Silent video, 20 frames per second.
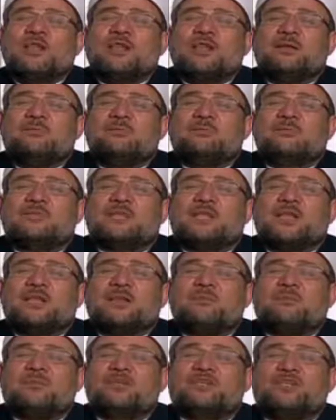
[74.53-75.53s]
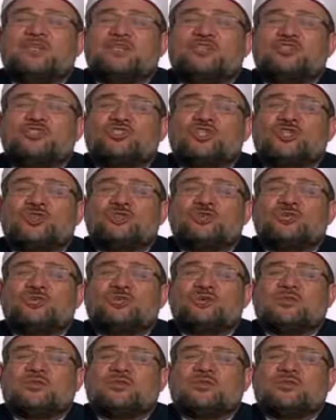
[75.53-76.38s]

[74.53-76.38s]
لم تلبس الجن